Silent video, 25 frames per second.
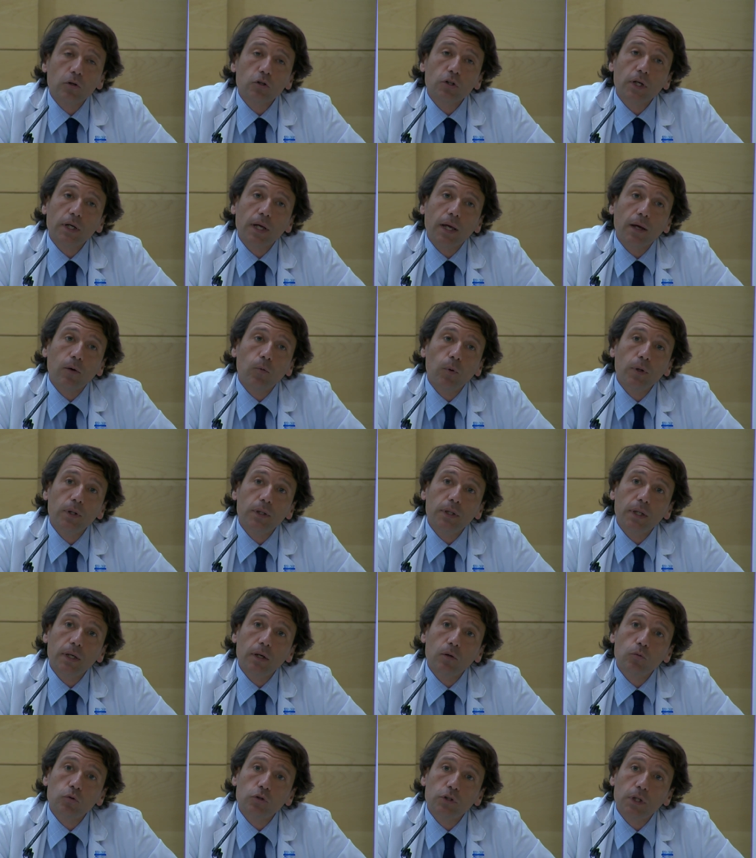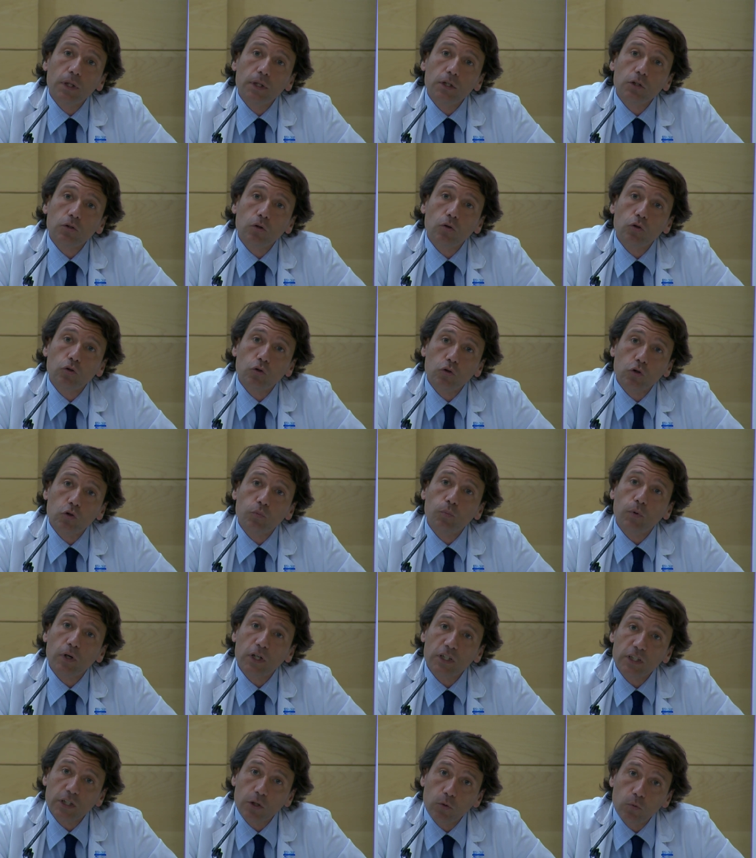o sea que cuenten ustedes con nosotros
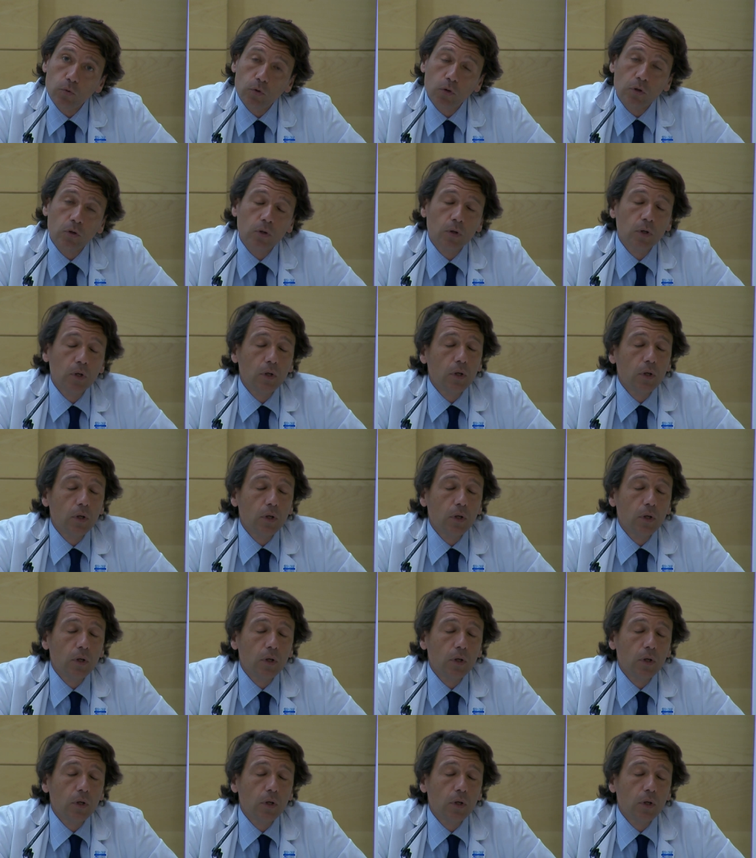porque seguro